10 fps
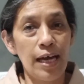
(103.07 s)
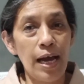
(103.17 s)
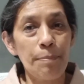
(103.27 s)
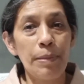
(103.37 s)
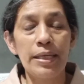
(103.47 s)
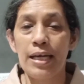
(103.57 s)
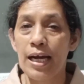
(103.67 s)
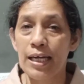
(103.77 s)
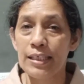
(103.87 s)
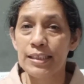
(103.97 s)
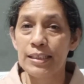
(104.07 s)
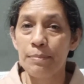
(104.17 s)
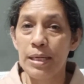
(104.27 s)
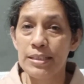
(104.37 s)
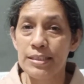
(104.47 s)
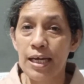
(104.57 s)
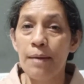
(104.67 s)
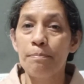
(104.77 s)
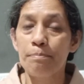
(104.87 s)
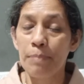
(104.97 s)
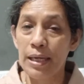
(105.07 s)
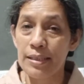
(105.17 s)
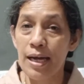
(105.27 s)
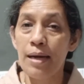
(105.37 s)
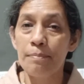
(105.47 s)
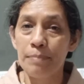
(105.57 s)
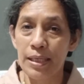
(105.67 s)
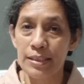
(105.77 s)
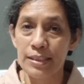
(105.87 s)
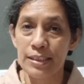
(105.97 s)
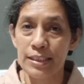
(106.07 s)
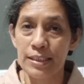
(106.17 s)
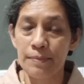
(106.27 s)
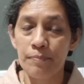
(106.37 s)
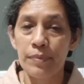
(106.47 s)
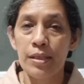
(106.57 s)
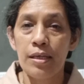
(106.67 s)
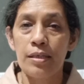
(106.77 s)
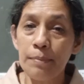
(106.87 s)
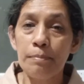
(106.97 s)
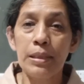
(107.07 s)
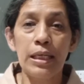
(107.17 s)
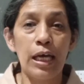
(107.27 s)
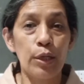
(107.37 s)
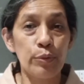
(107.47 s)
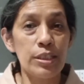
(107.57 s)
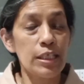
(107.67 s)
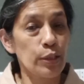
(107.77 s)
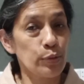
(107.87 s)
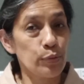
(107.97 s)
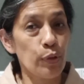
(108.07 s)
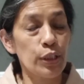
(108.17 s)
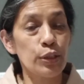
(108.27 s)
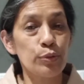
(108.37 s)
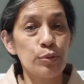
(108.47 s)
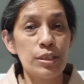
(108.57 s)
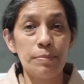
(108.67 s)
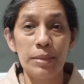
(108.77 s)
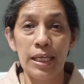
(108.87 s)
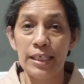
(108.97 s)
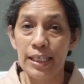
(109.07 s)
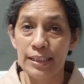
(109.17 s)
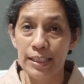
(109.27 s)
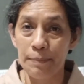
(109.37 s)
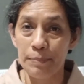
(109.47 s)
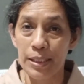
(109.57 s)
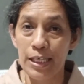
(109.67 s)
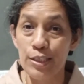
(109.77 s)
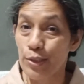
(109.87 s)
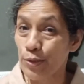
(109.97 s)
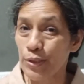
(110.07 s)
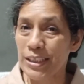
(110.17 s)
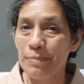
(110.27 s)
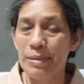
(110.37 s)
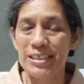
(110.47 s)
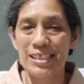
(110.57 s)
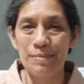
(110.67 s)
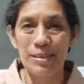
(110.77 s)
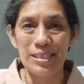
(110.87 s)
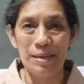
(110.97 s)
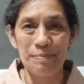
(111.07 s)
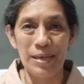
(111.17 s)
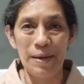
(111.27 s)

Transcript: apa yang akan kita baca pada pagi ini melalui 1 Korintus 9 ayat 16. Yuk kita baca sama-sama.